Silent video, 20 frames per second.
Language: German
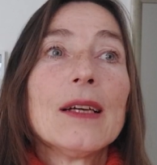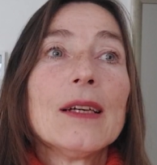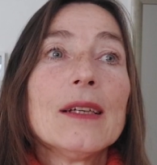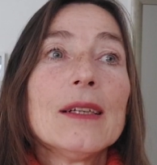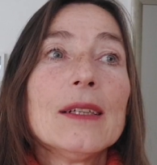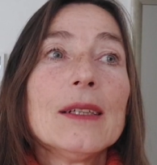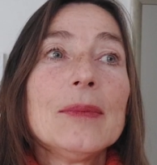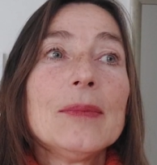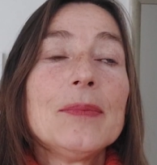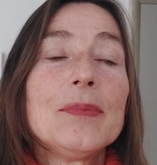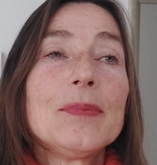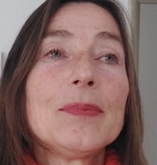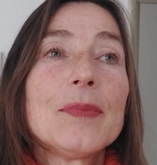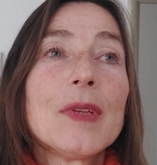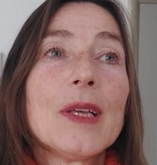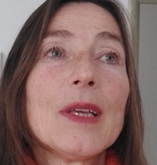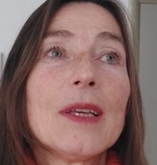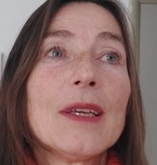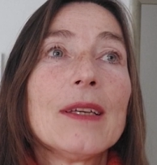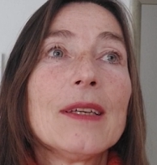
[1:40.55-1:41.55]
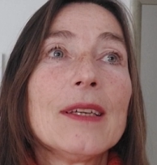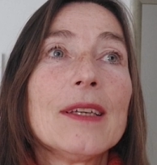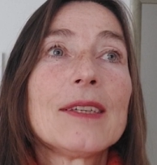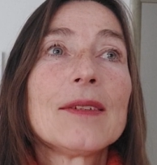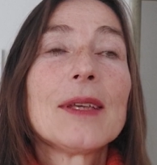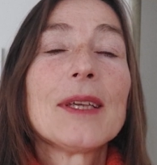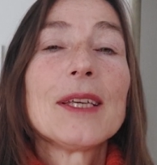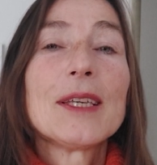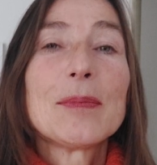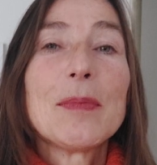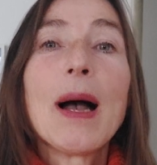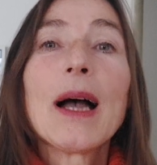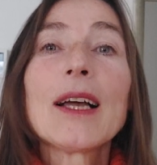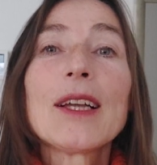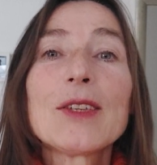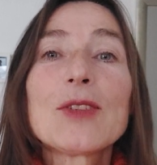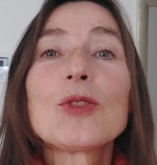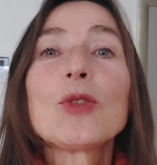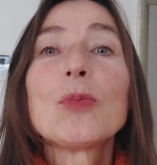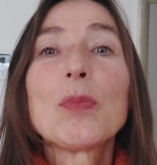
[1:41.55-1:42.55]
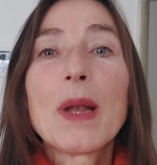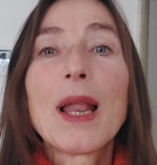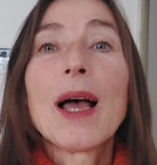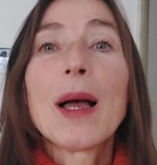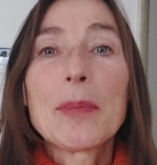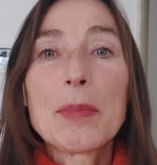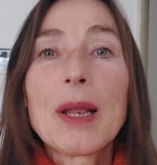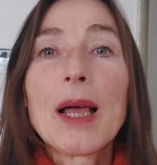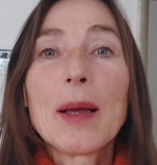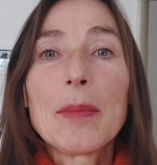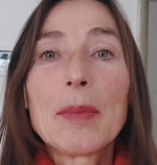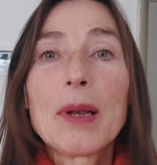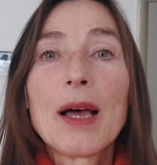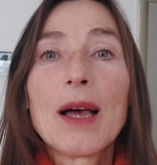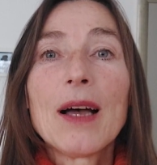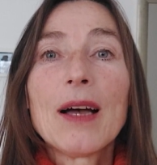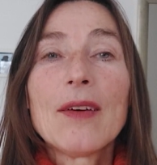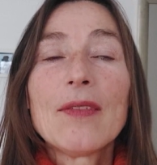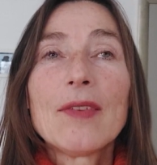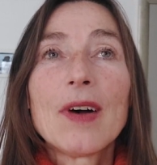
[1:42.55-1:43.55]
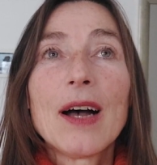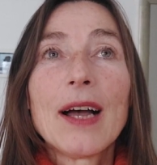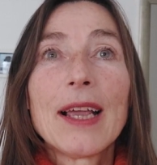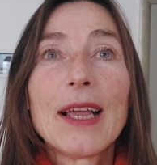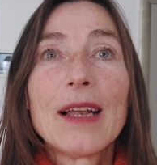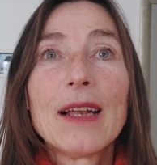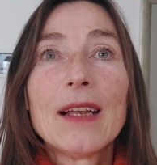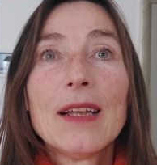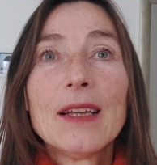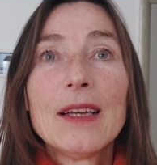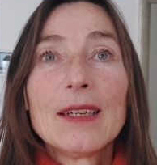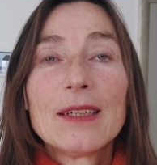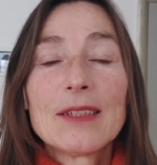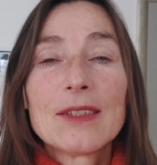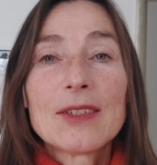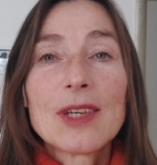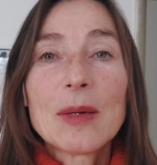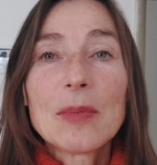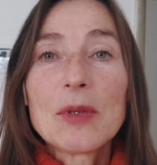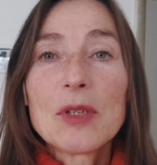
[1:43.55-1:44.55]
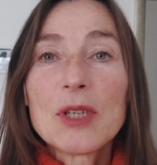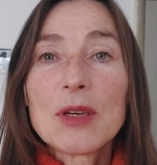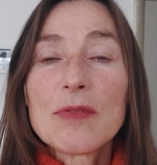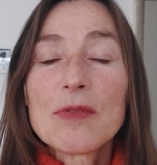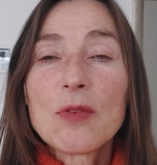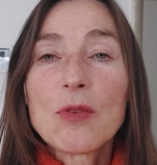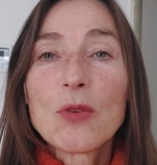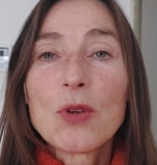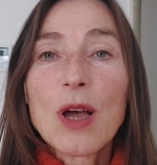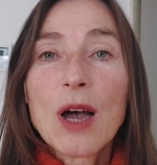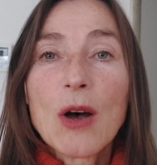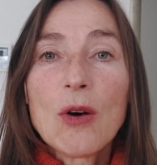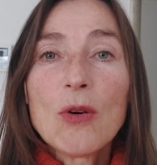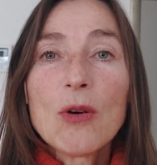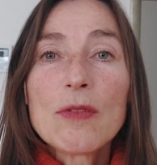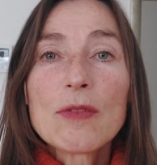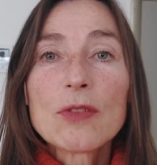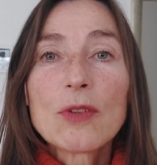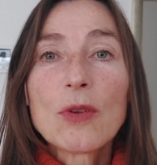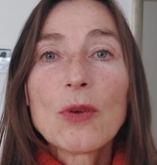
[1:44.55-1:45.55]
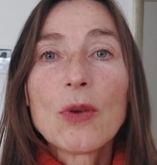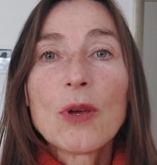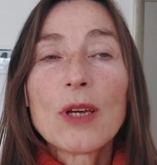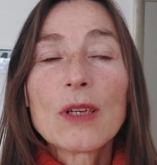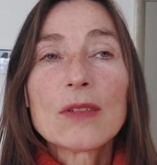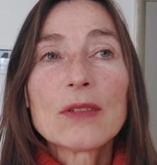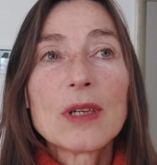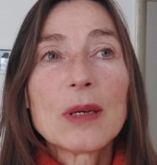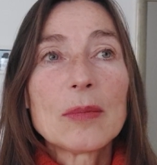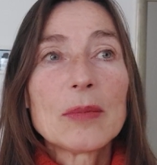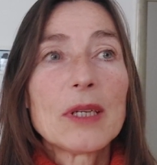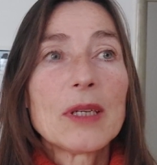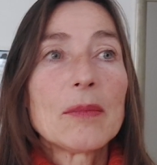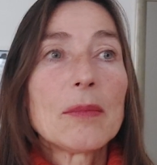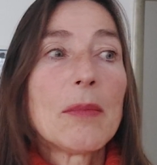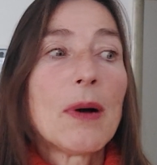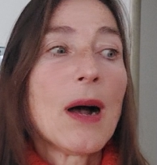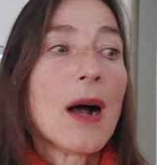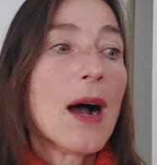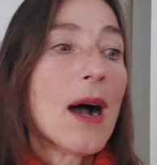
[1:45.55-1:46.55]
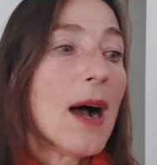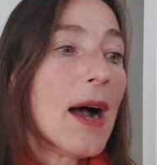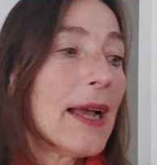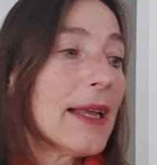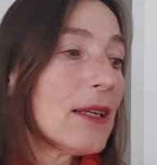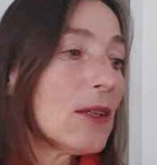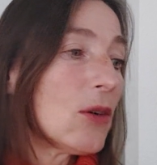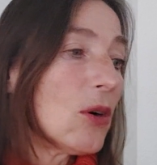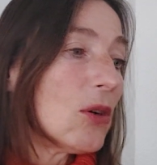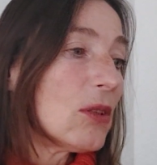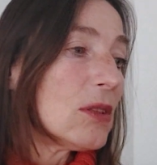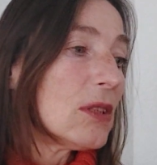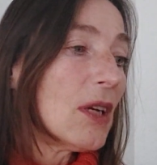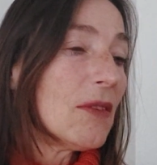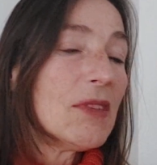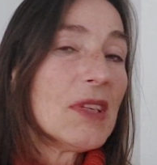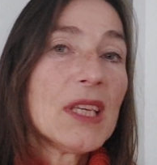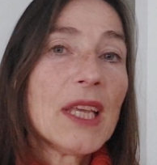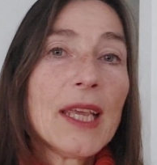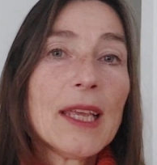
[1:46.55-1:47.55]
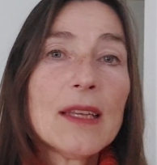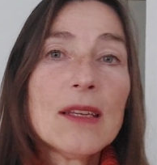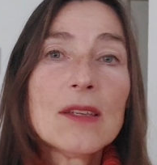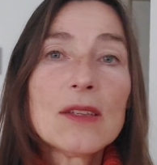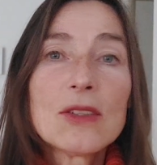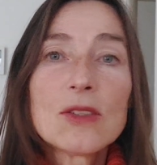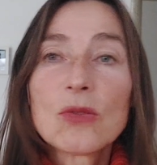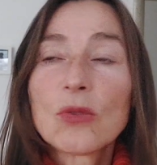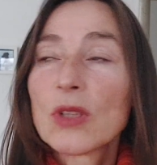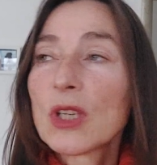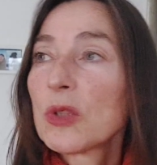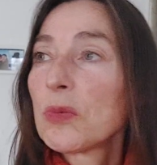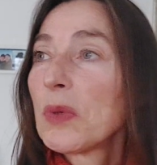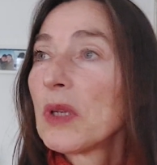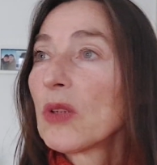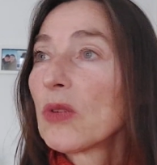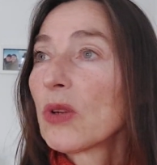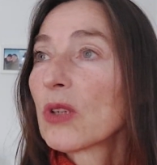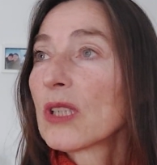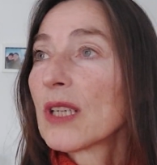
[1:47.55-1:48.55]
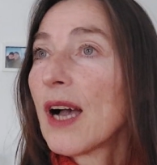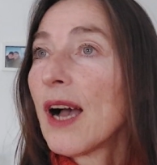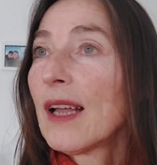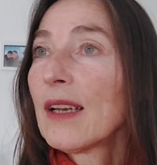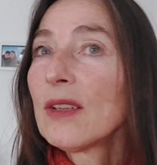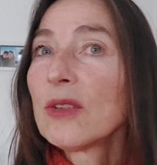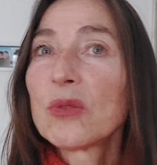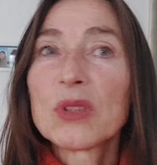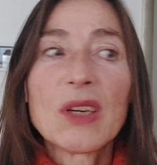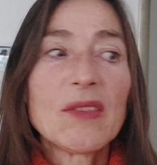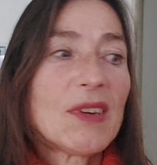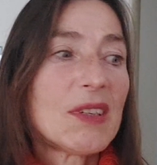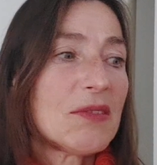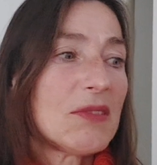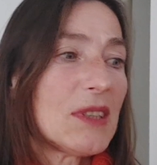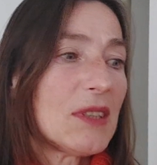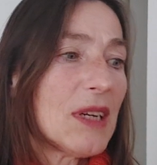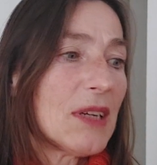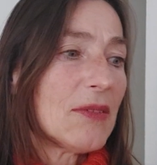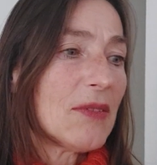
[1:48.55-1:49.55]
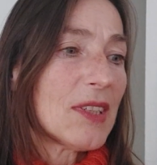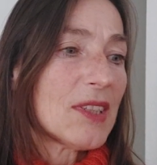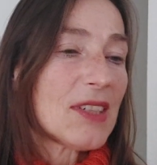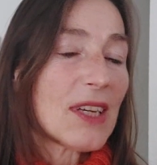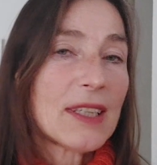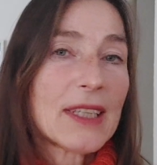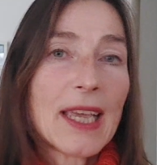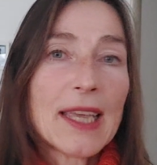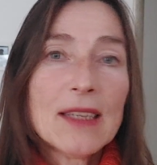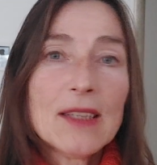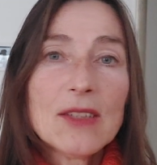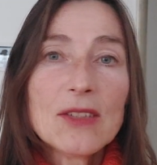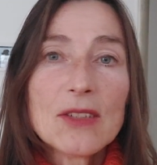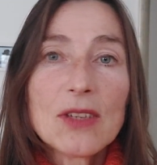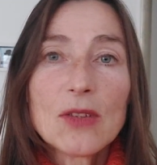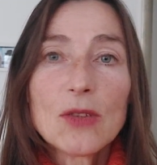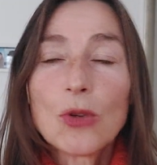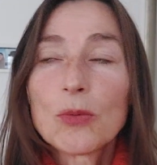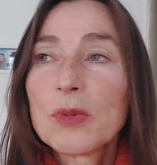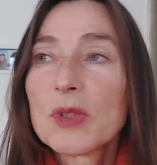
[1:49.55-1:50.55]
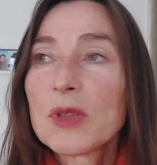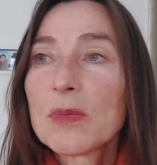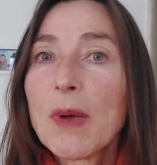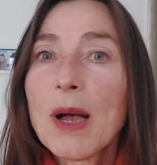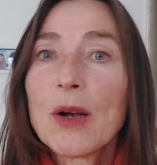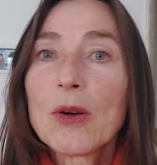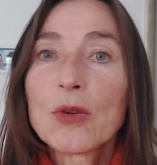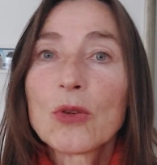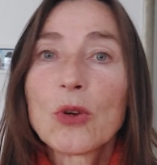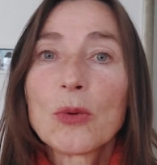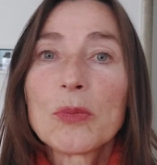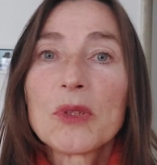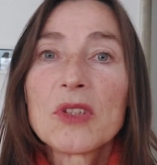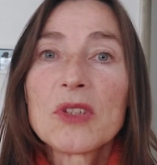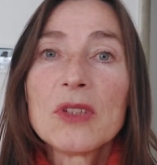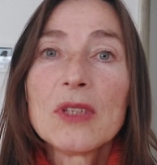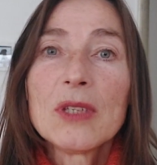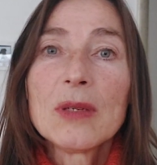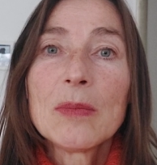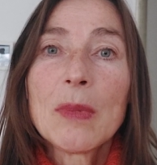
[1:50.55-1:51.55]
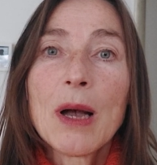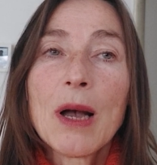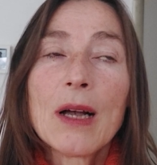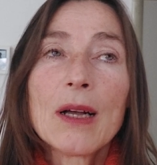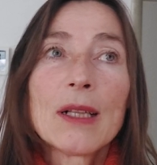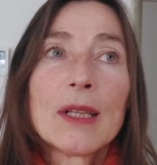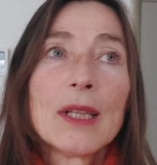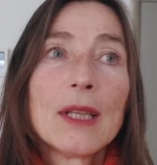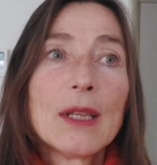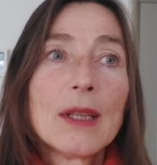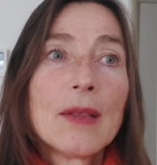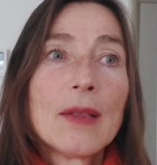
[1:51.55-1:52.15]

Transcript: Ähm, ich ich mache jetzt so bla bla bla, weil das habe ich ja früher auch oft gehört und habe gedacht, mein Gott, ja, wie geht denn das oder ich bin doch dran oder an was erkenne ich es denn, ob ich es mache oder ob ich es nicht mache.